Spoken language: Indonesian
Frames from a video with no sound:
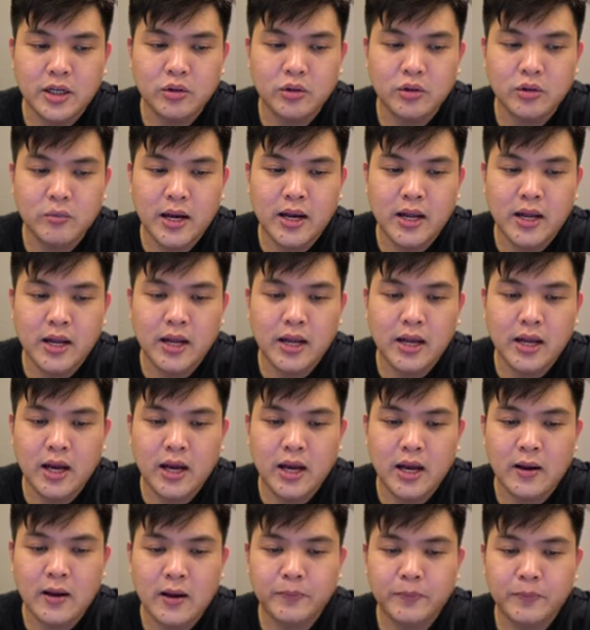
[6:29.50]
itu mana
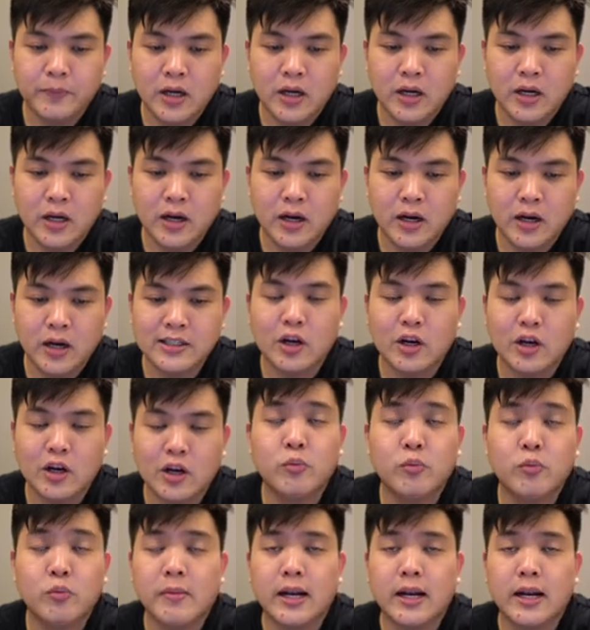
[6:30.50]
yang uh, eh, cluster
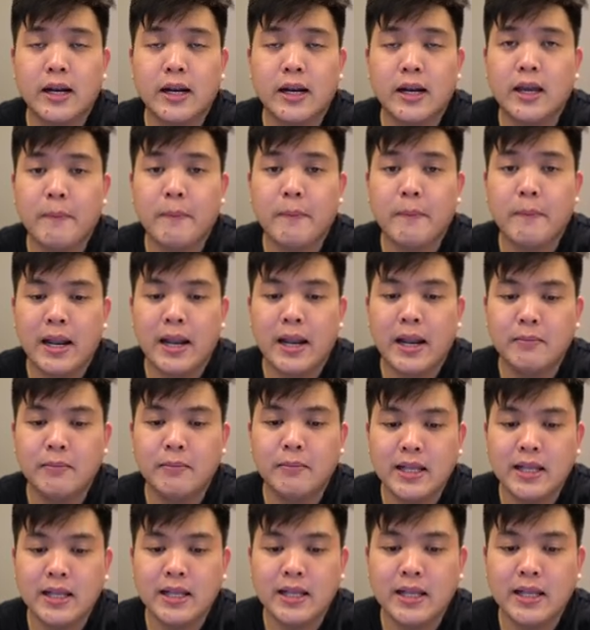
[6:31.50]
umur mana yang paling
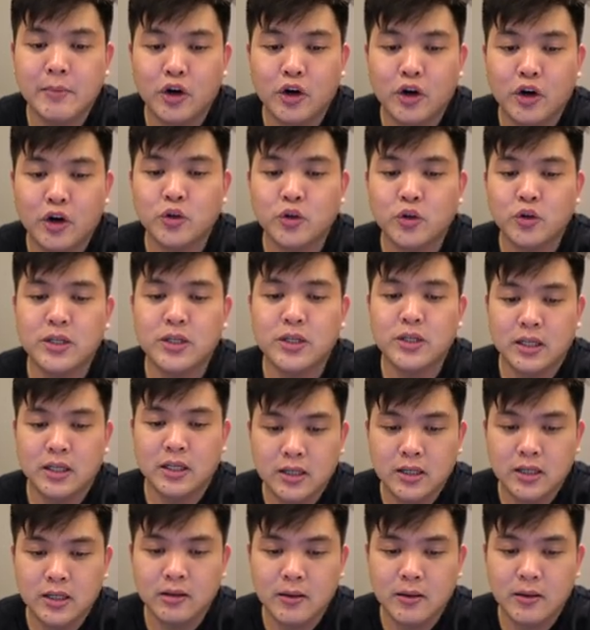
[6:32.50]
banyak mengkonsumsi,
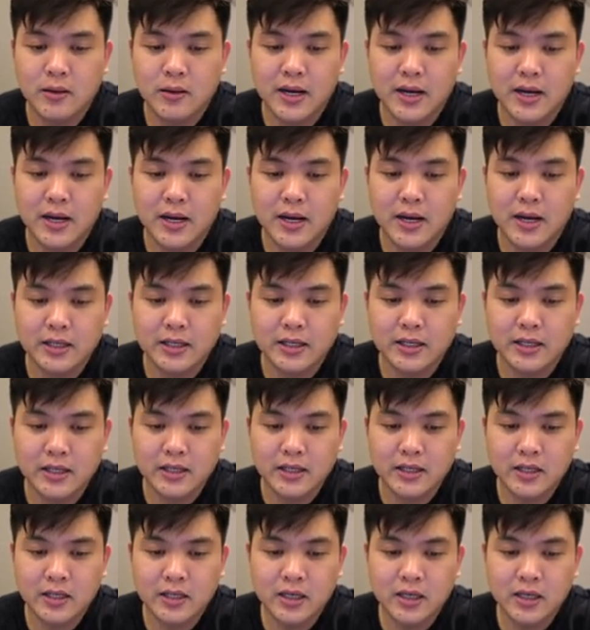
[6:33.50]
gitu ya. Pada case saya
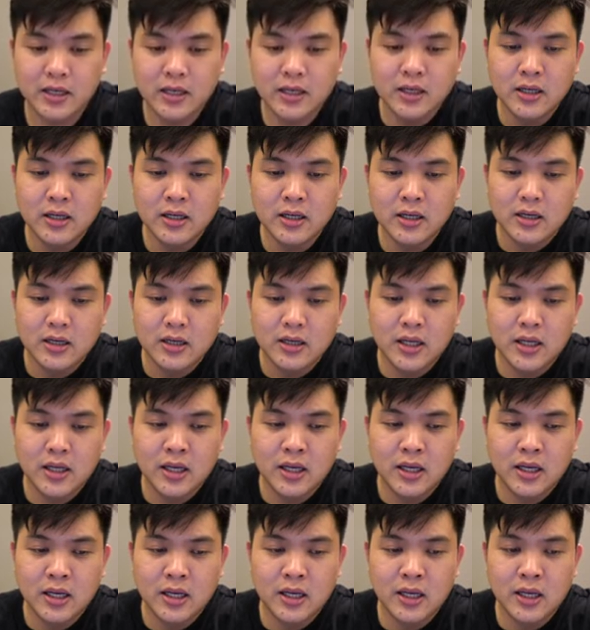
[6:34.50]
sih di
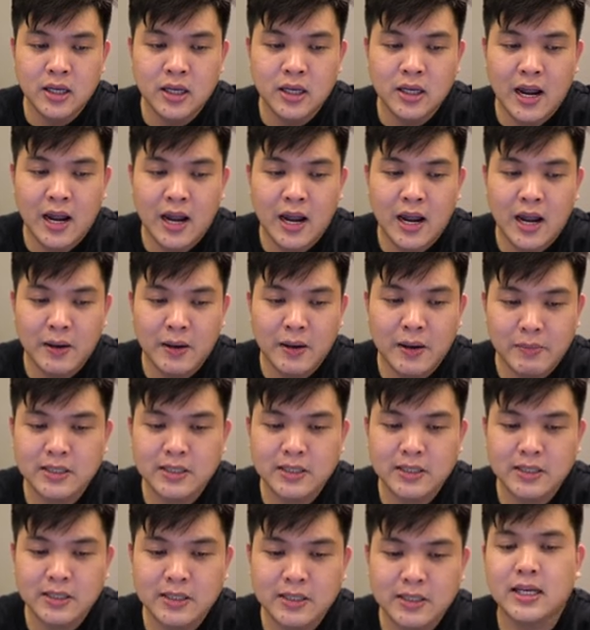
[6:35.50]
18
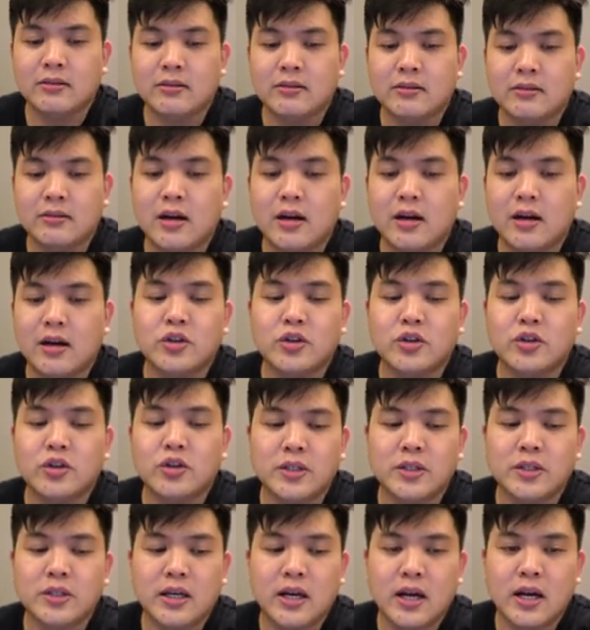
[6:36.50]
ke atas ya
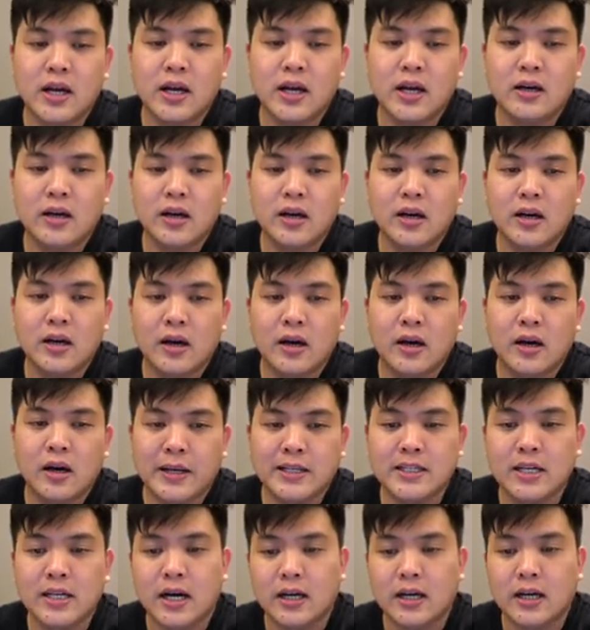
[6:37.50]
konsumsinya uh,
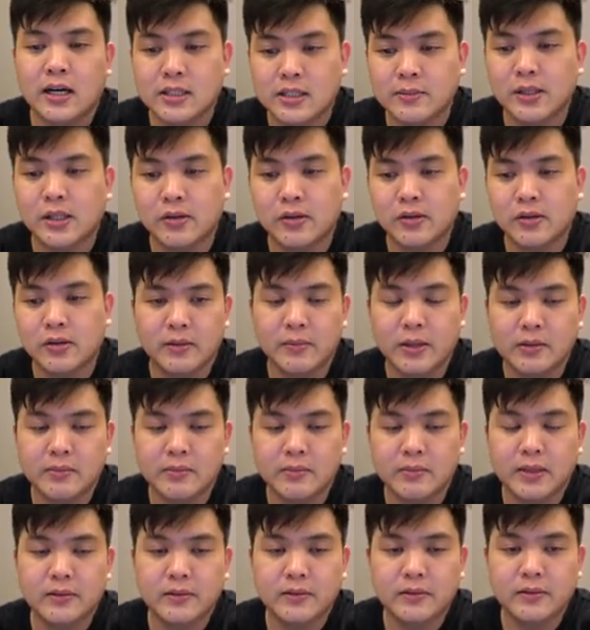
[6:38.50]
panjang sebetulnya
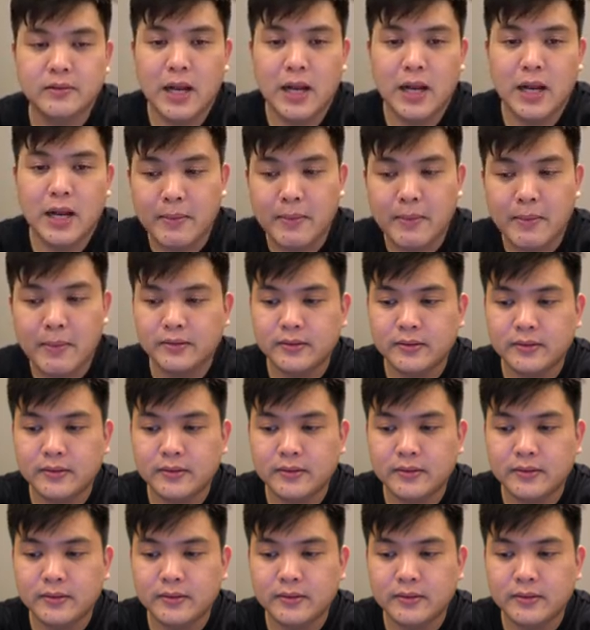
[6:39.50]
teman-teman lebih lama